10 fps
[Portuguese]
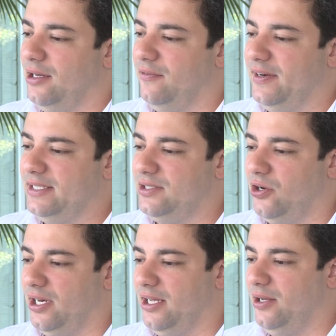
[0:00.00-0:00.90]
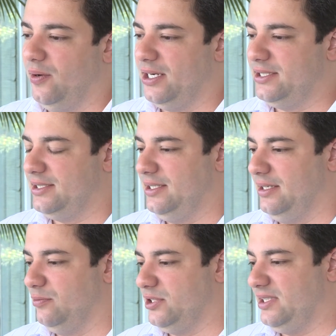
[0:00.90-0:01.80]
Daí se falar
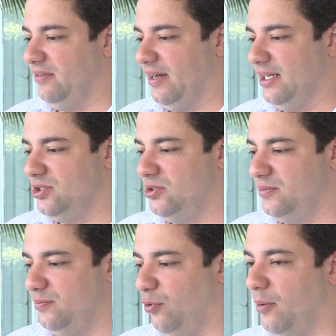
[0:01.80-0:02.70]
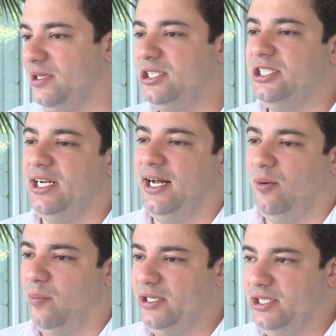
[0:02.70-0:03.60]
numa mudança cultural.